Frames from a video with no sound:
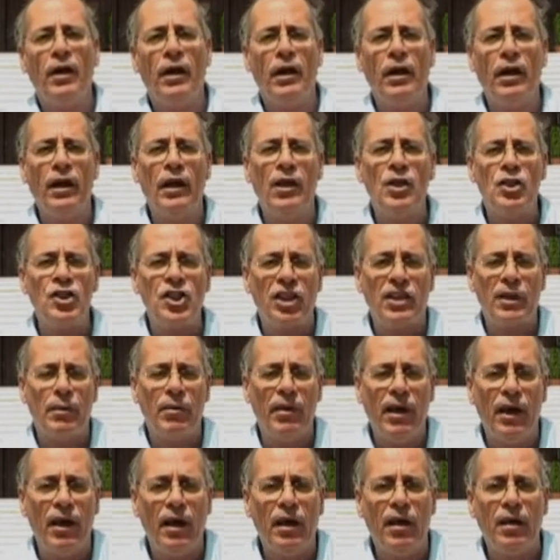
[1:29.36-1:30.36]
E,
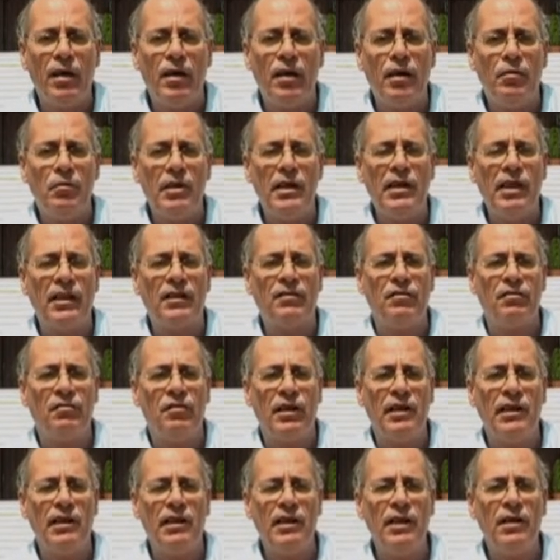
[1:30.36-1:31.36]
CTP
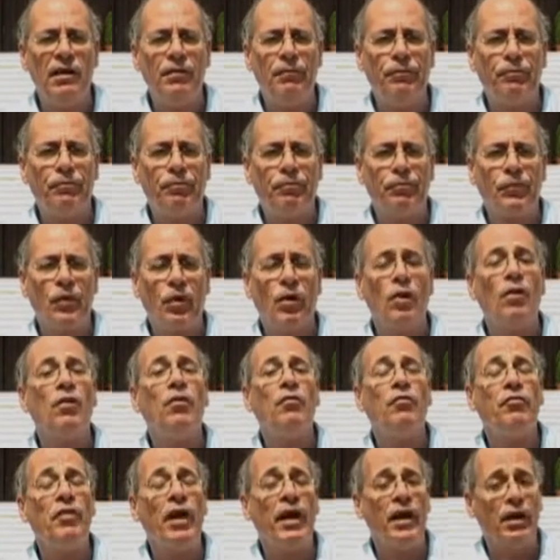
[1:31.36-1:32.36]
milletvekili
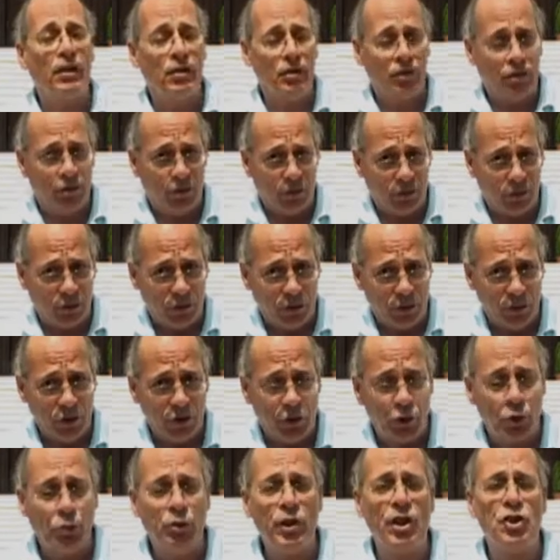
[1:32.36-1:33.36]
ve
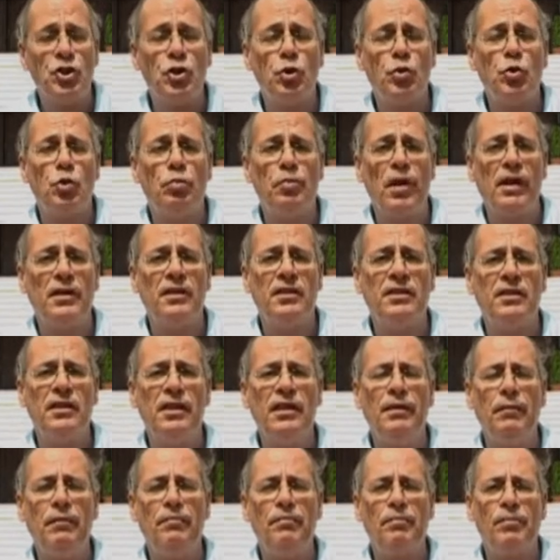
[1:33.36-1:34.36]
Cumhuriyetçi Türk
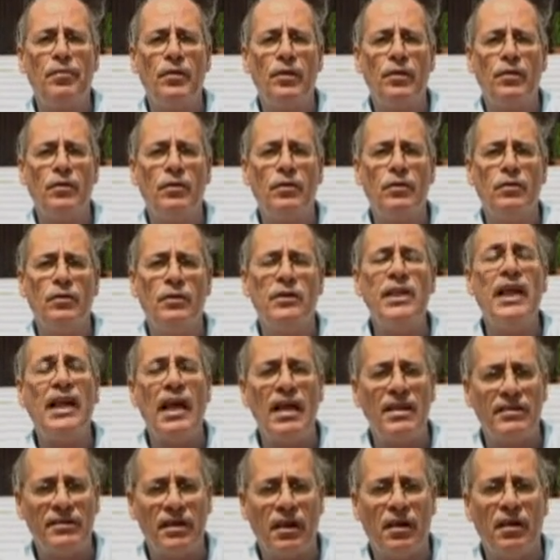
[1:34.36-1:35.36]
Partisi
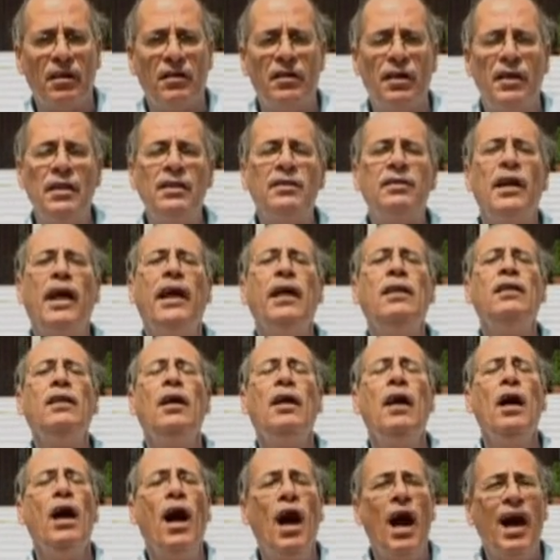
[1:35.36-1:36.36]
Genel Sekreteri Sayın
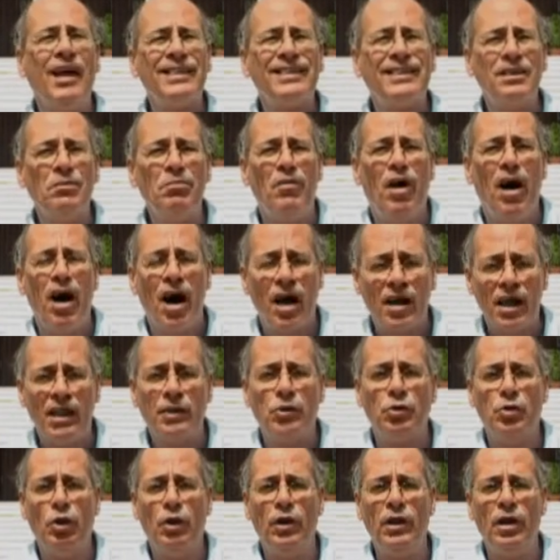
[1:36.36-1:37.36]
Asım
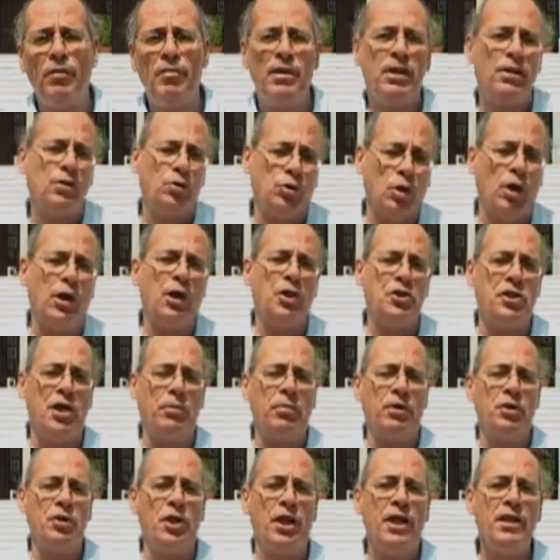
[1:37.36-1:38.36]
Akansoy'la bir söyleşi
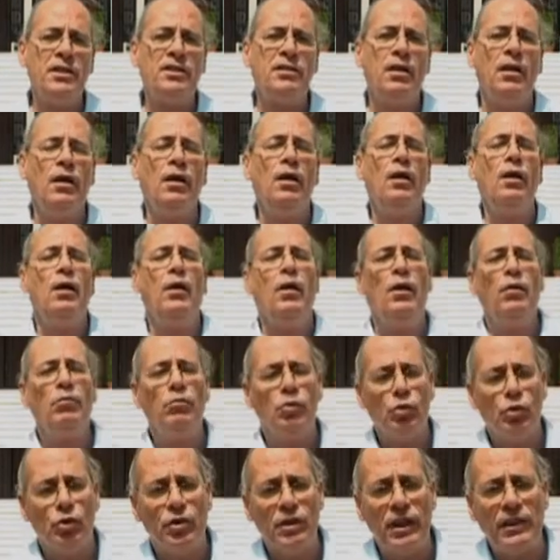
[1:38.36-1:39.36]
yapacağız.
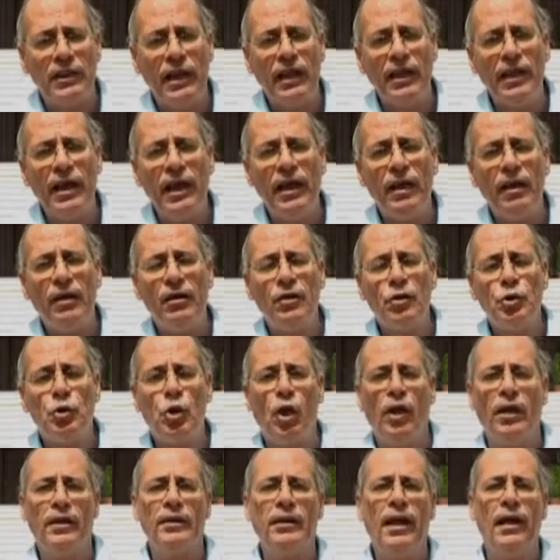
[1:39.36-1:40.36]
Bu nedenle
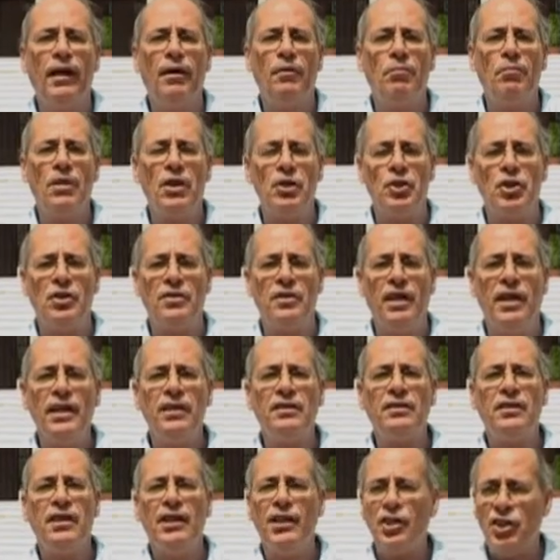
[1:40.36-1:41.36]
şu anda
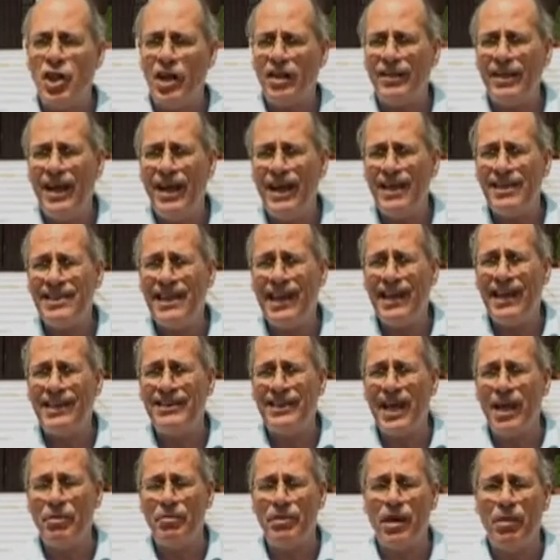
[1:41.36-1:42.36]
meclisteyiz. İçeride kelle
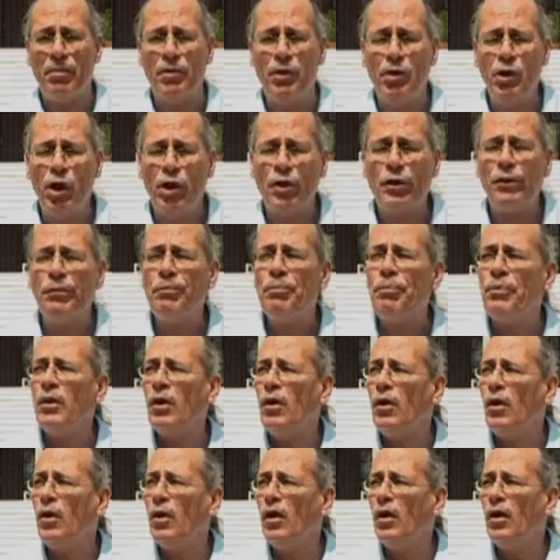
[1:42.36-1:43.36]
sayımı yapılıyor.
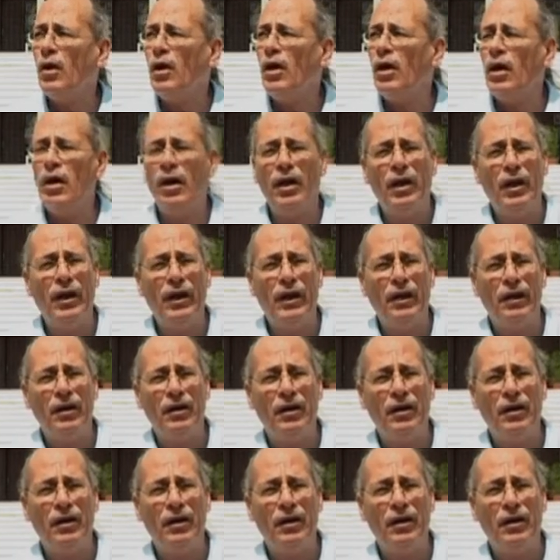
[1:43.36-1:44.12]
Ee,